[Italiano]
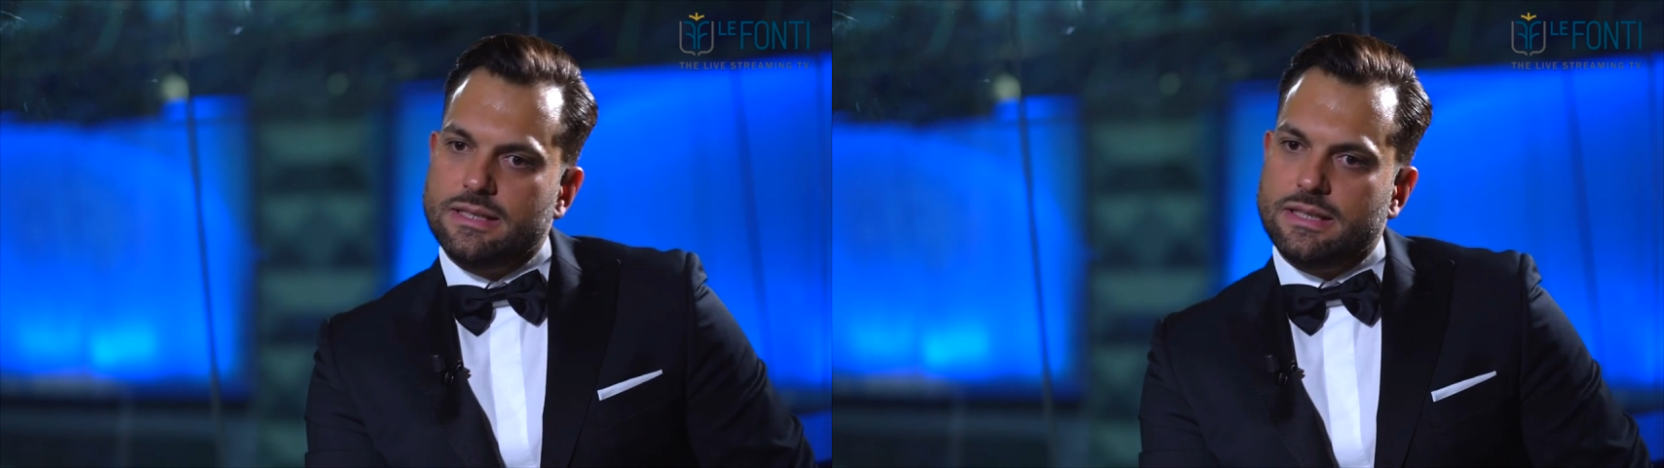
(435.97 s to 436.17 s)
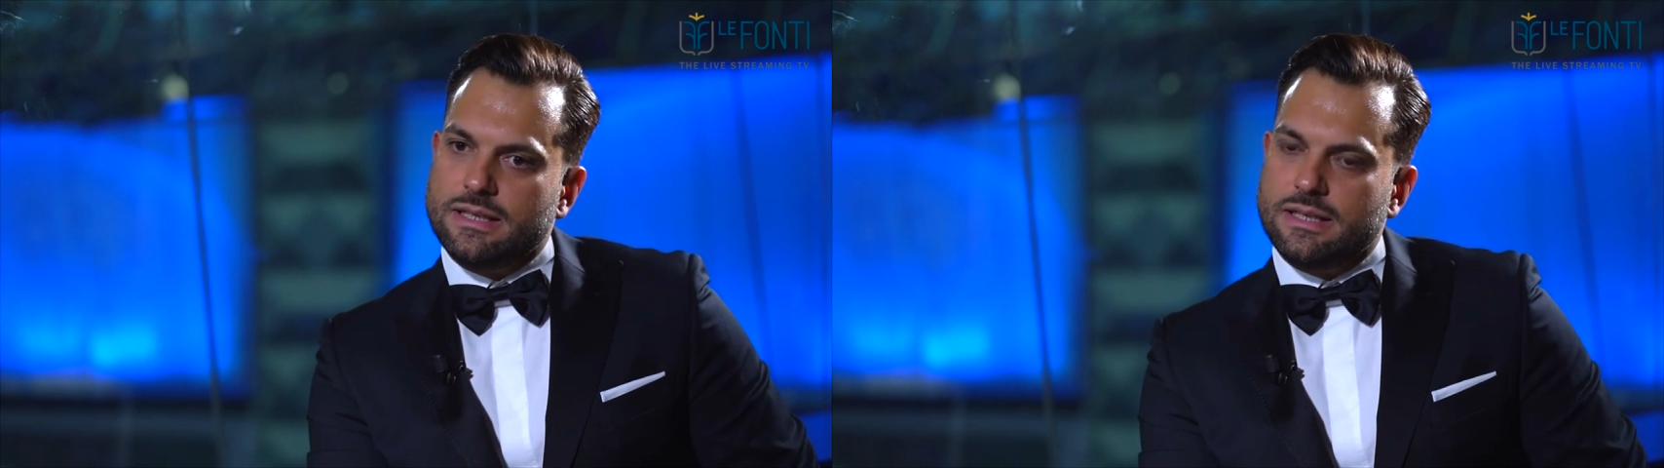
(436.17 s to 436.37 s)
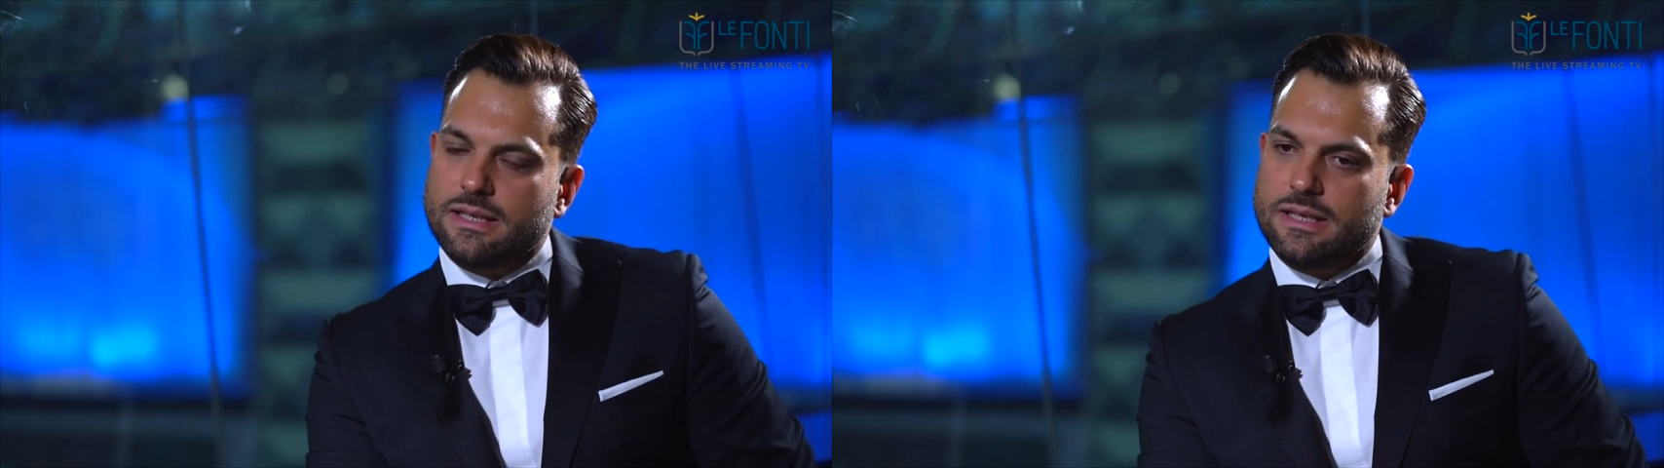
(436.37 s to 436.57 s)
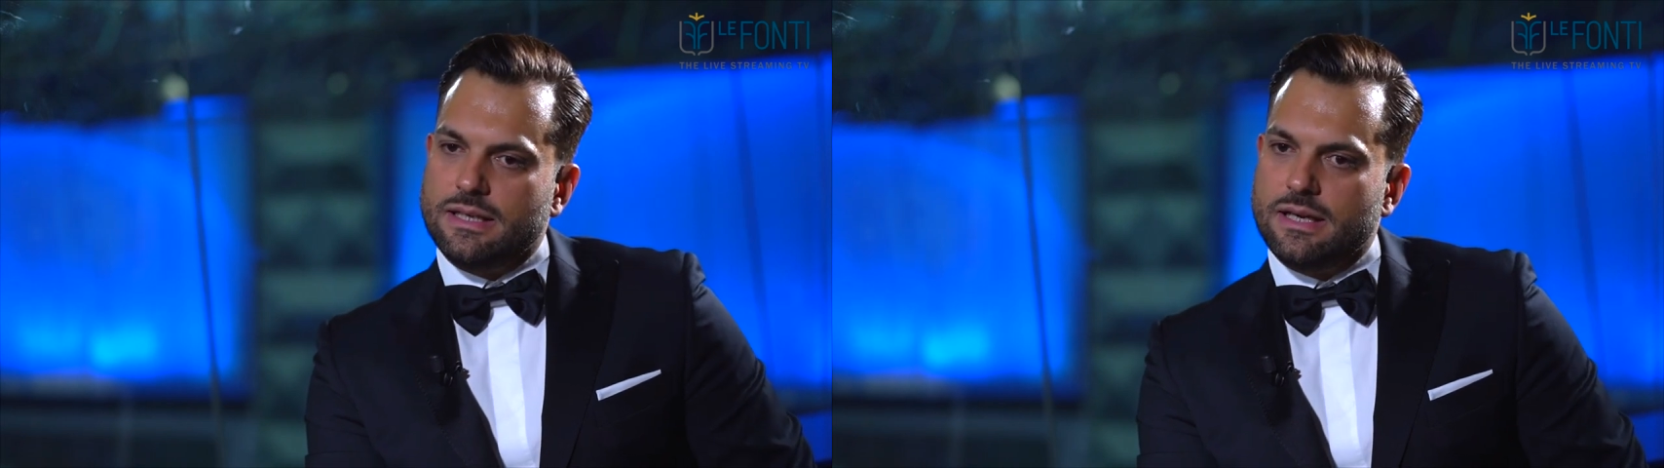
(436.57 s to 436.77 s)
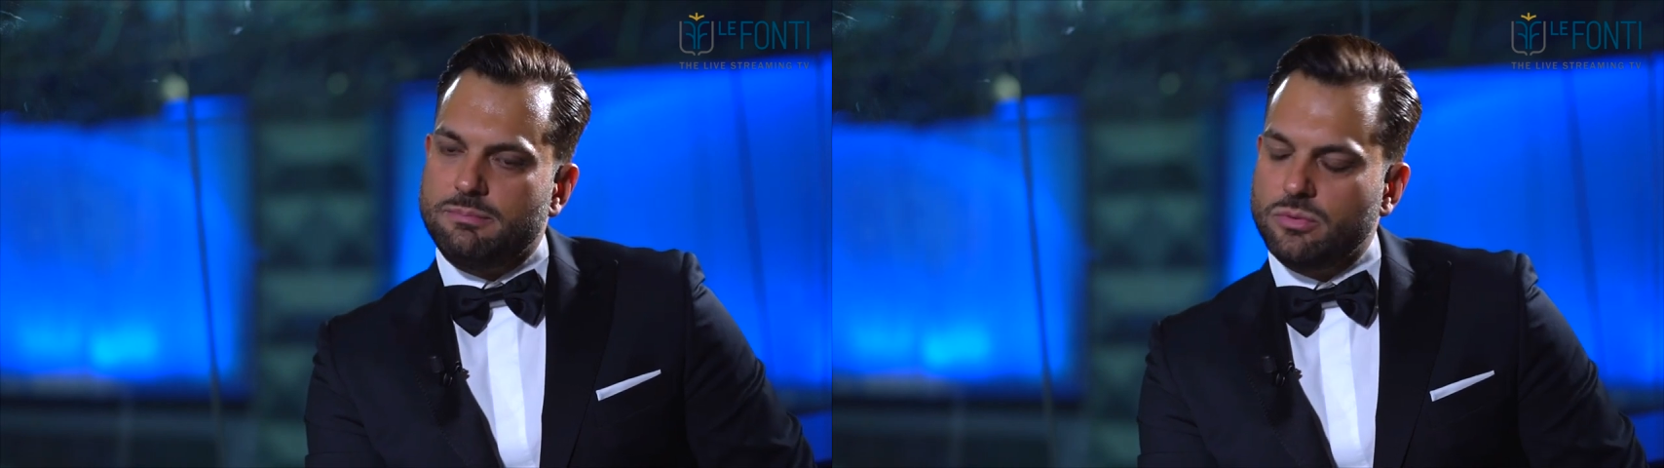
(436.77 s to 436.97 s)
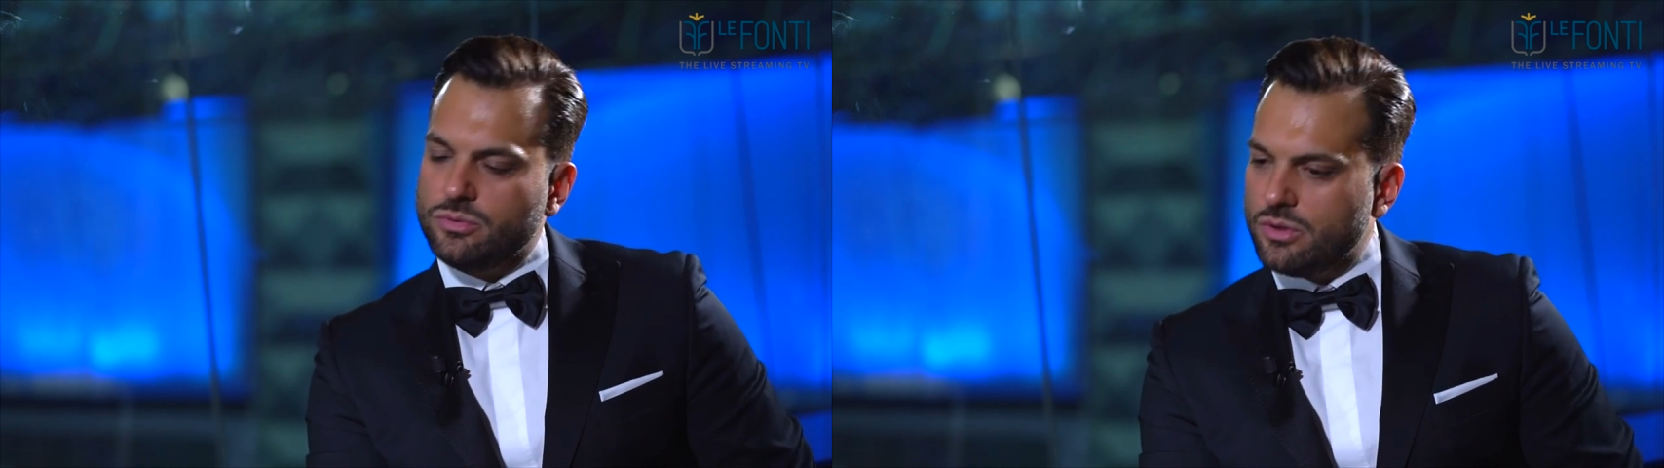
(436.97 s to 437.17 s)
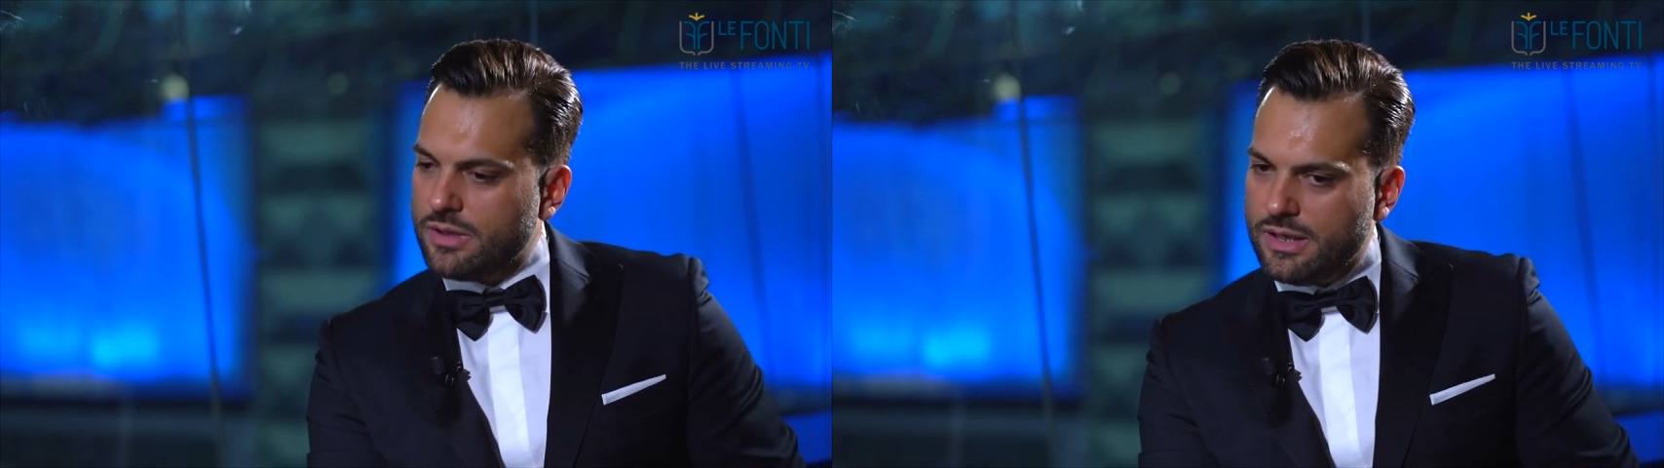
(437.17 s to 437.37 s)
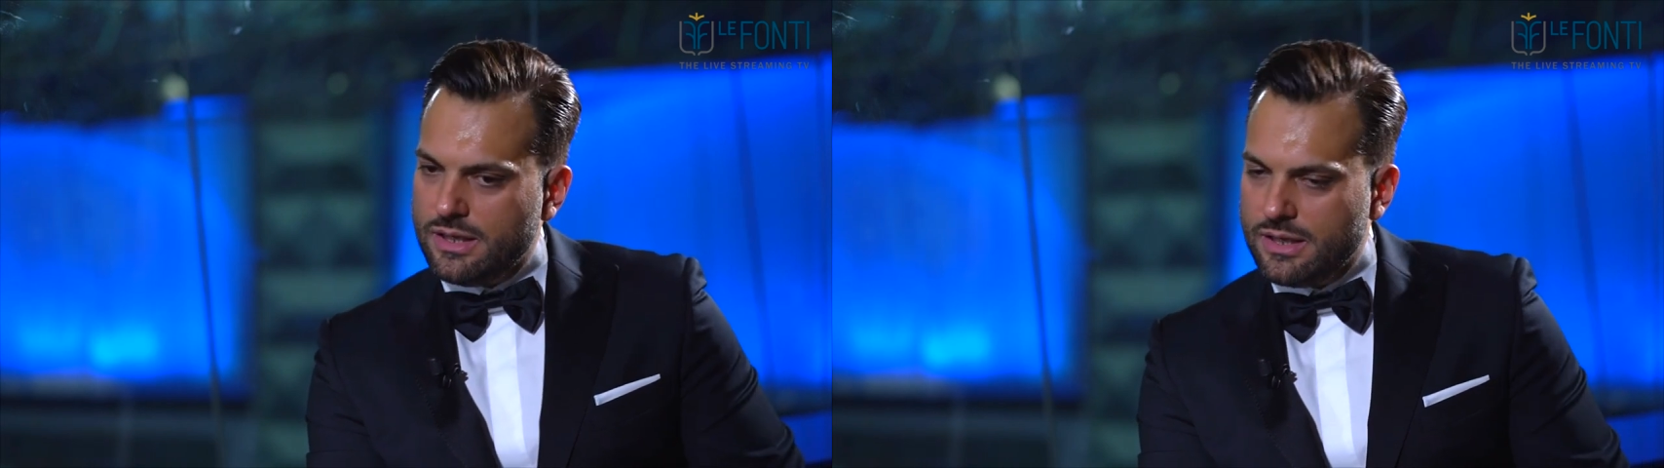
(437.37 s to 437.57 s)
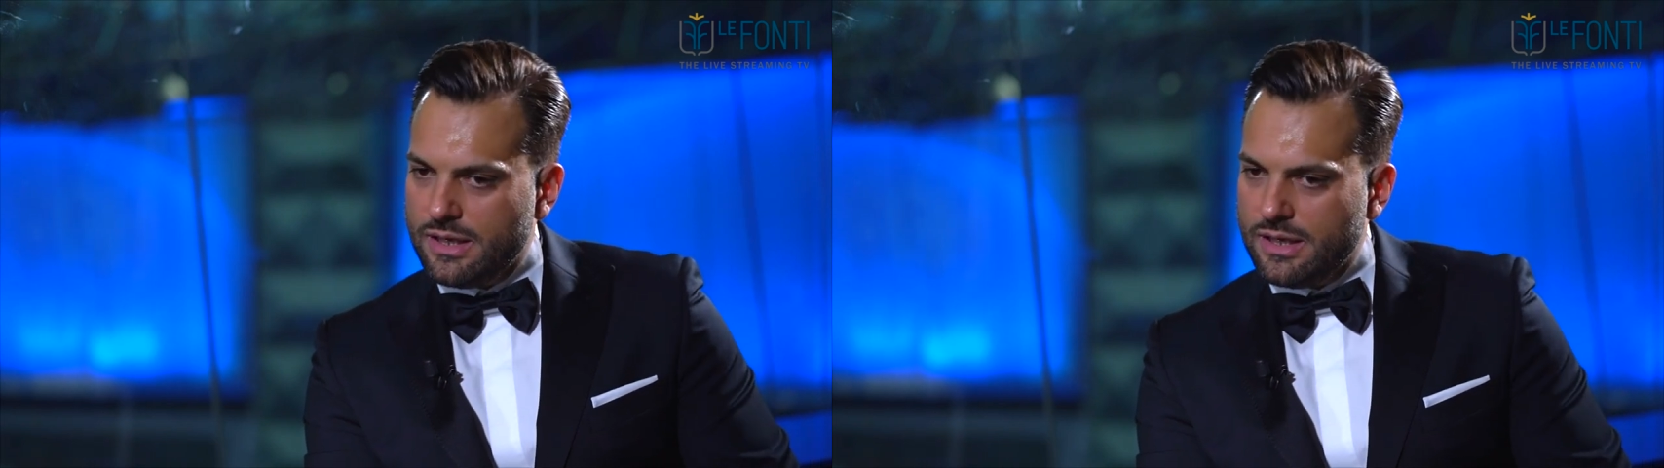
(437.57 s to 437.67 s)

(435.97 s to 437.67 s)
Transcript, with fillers: eh, appunto che,